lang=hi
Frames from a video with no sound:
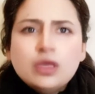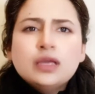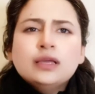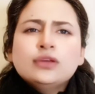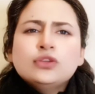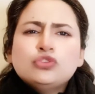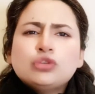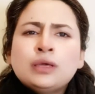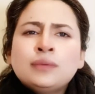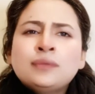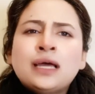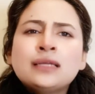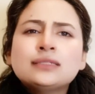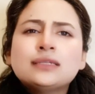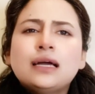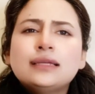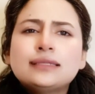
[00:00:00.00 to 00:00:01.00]
जो इमरान
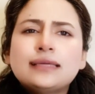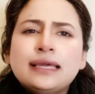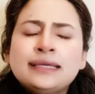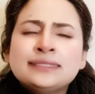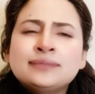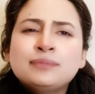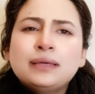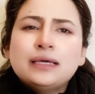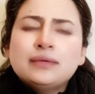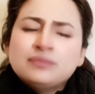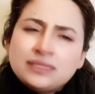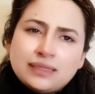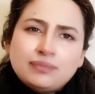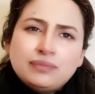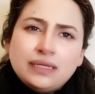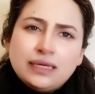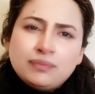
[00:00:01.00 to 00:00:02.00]
खान केस में हम सब
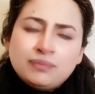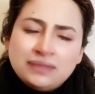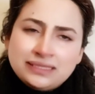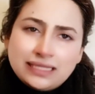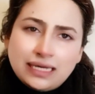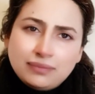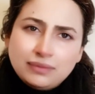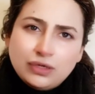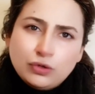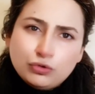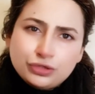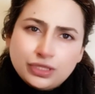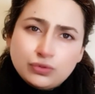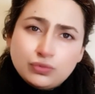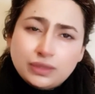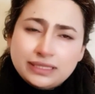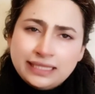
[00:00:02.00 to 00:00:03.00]
ने अपने सामने होते
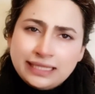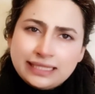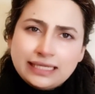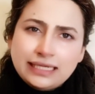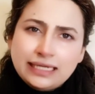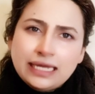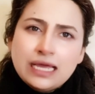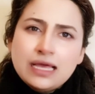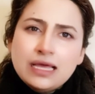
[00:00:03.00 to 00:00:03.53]
हुए देखी